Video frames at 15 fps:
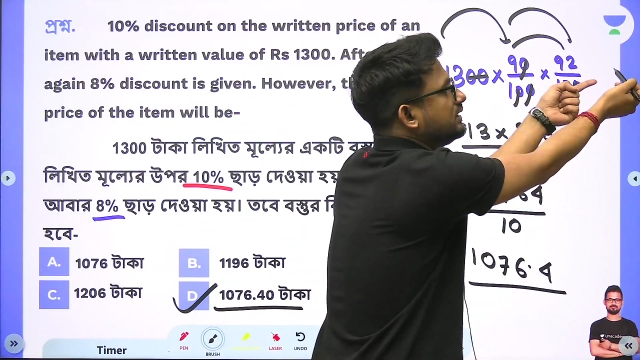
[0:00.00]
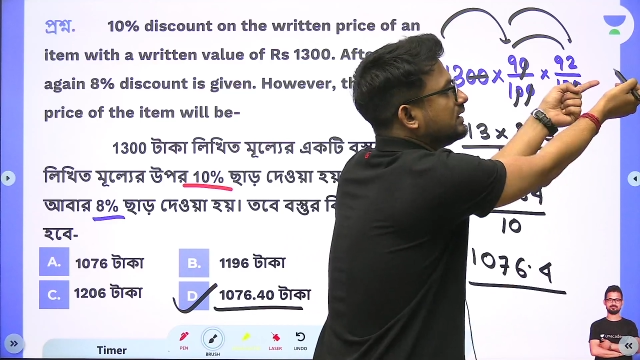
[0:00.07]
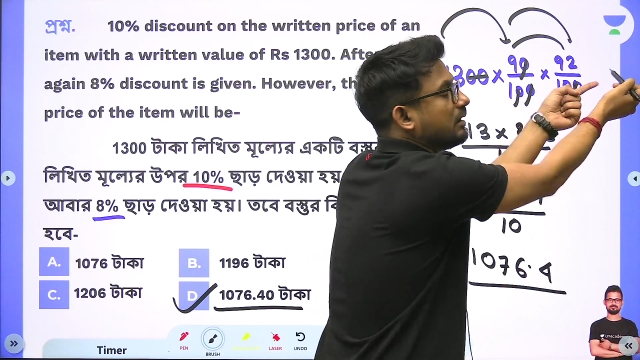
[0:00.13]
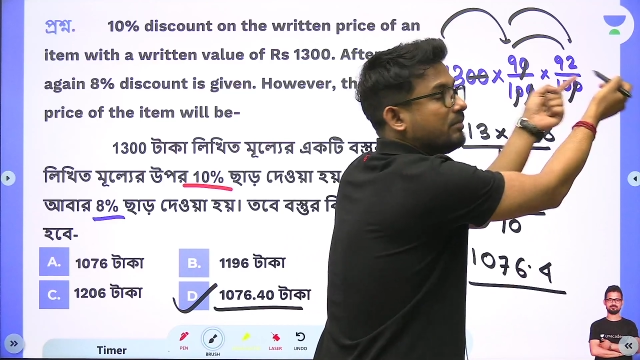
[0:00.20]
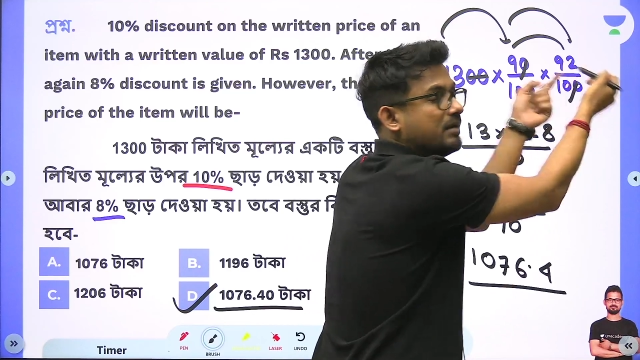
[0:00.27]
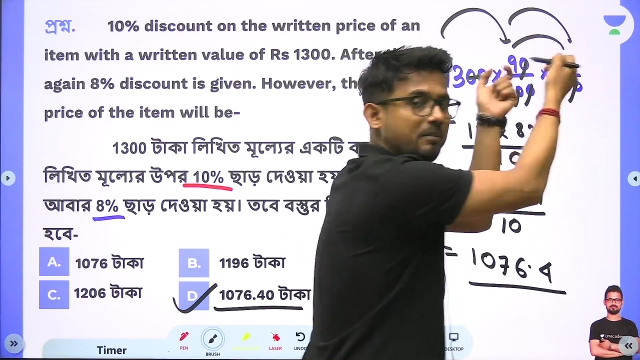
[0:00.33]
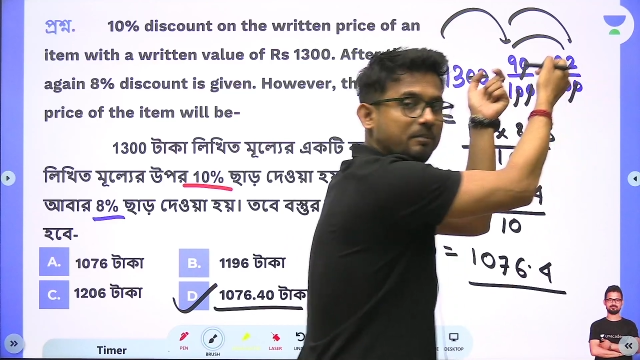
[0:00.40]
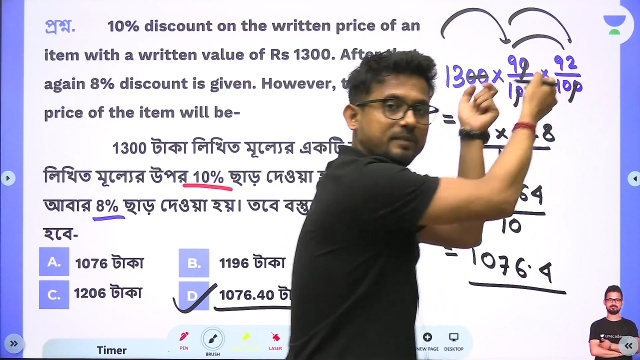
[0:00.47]
দিতাম
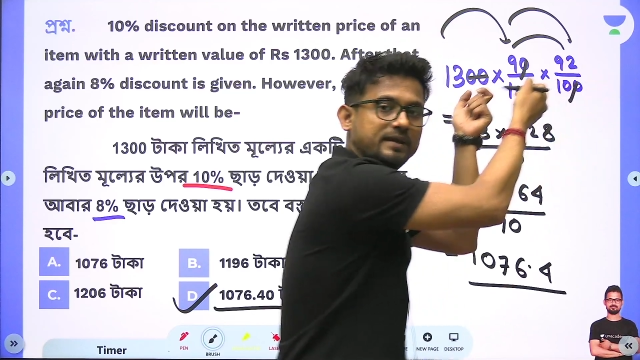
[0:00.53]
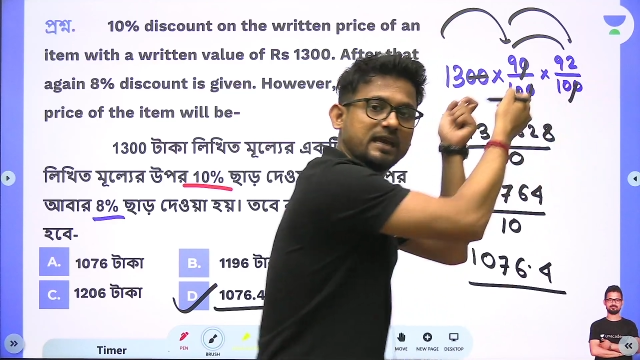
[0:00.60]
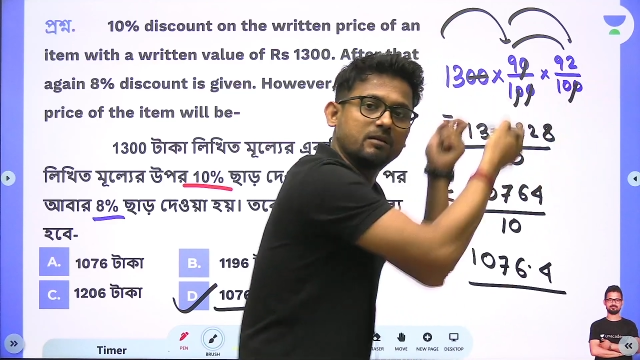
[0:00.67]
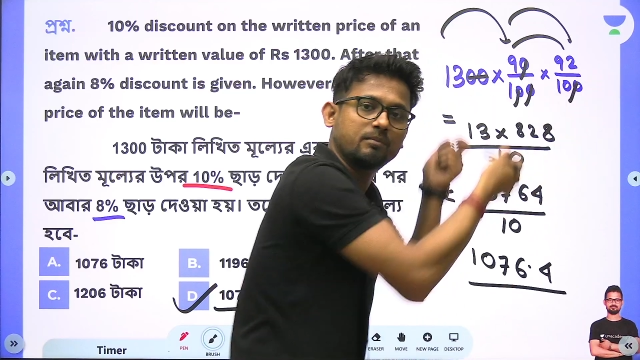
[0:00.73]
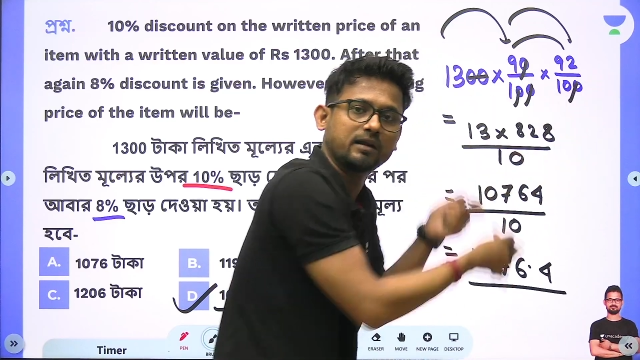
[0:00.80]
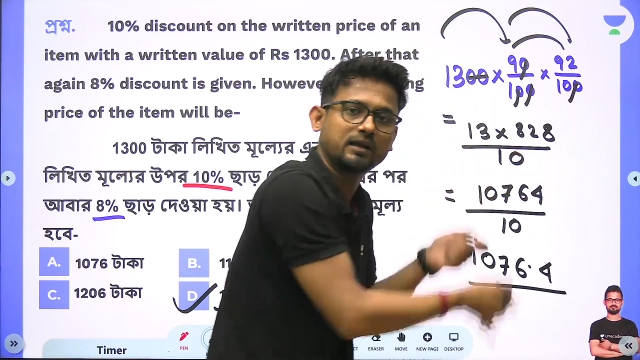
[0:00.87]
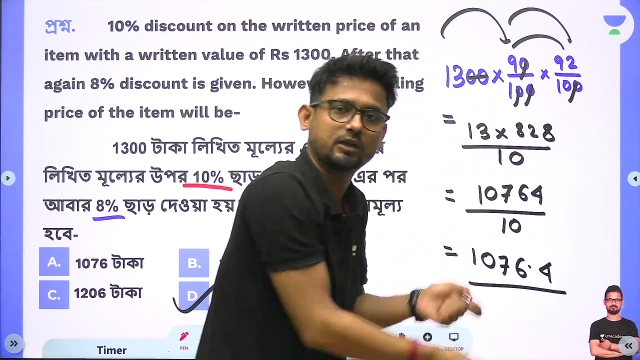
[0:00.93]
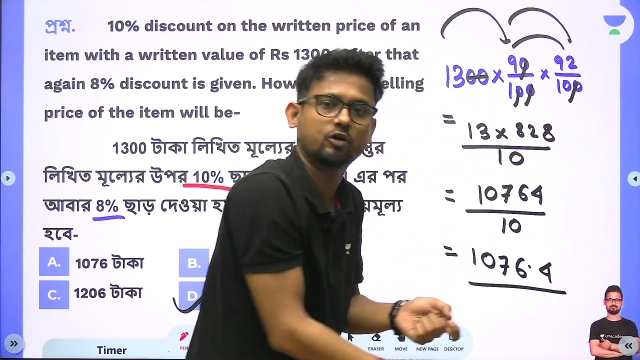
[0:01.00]
পি এর
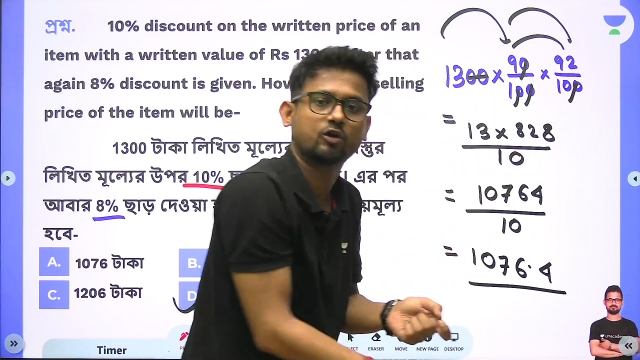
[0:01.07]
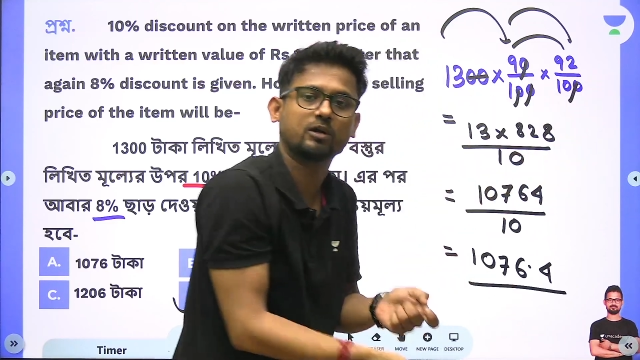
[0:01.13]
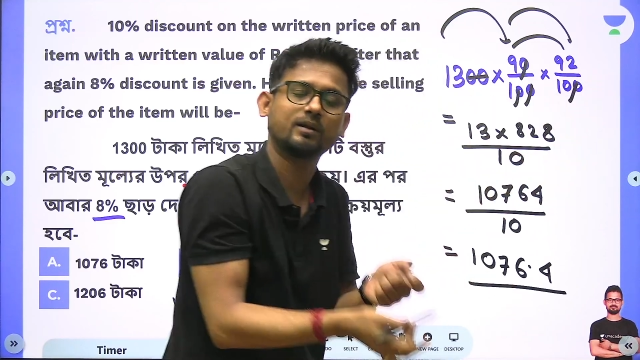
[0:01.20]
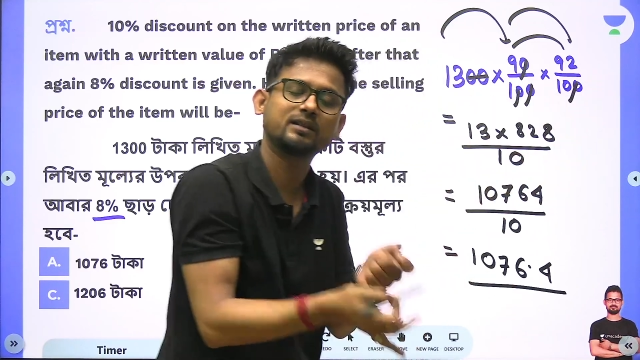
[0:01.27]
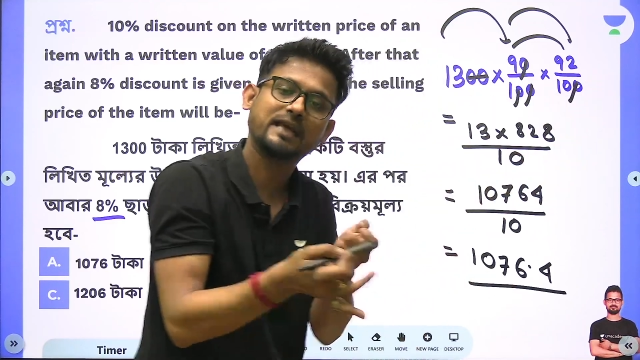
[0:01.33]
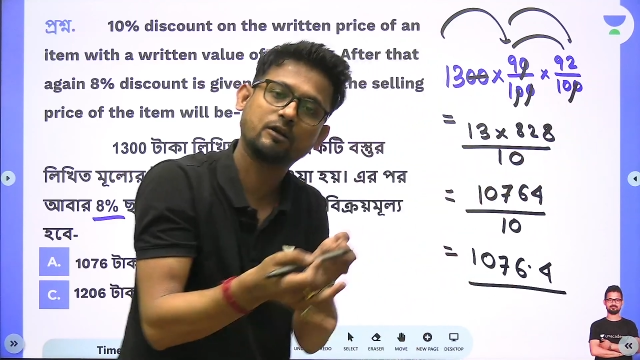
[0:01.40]
মানটা তখন আমার